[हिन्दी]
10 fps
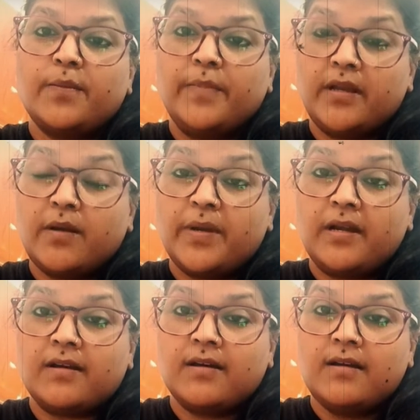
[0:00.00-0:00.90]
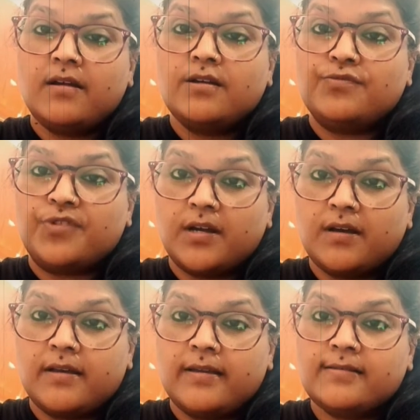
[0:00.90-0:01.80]
कि अगर मेरा बेटा
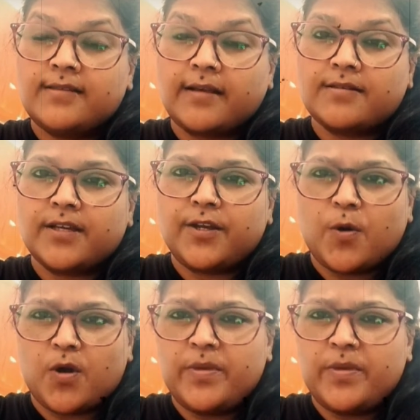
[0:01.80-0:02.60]
ड्रग करे सेक्स करे